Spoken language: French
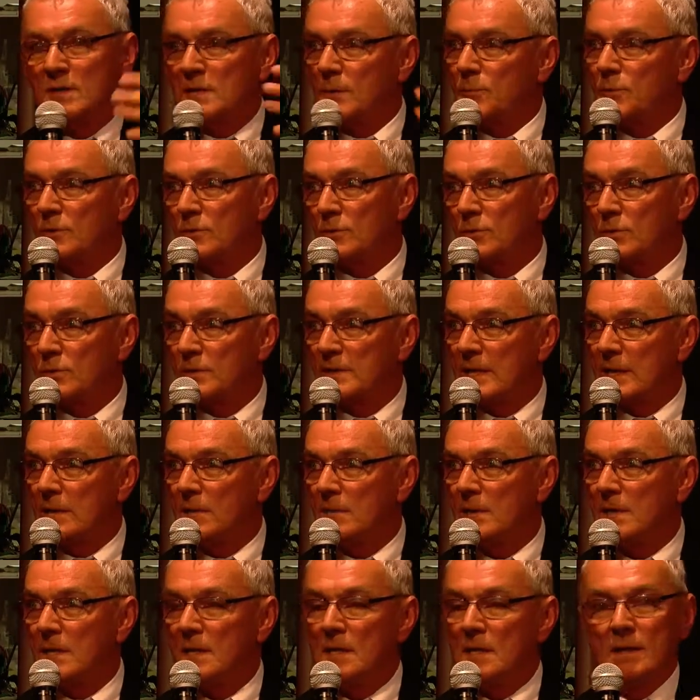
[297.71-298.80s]
ça peut être que dans un an.
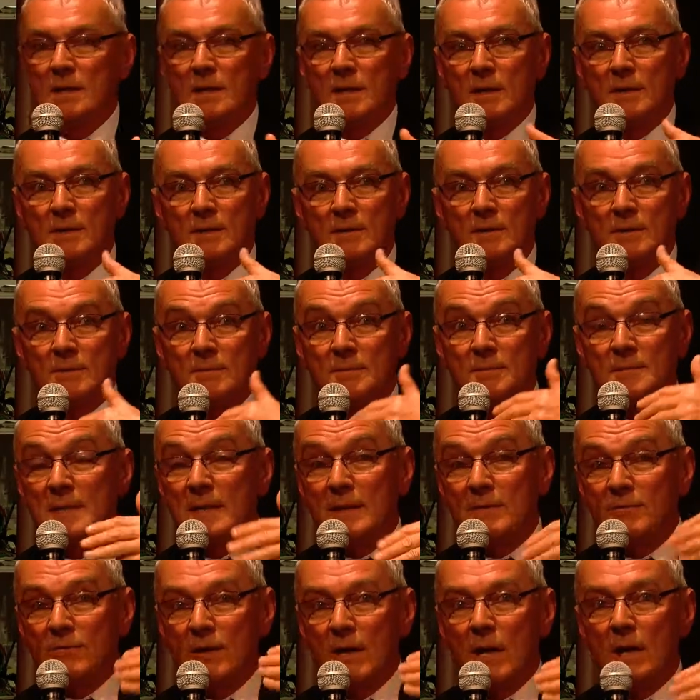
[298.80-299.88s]
Euh,
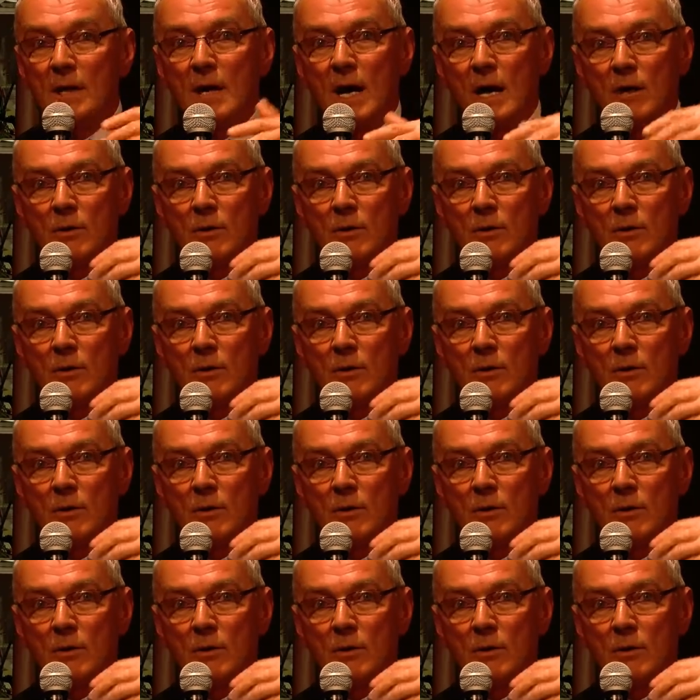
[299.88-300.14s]
mais voilà.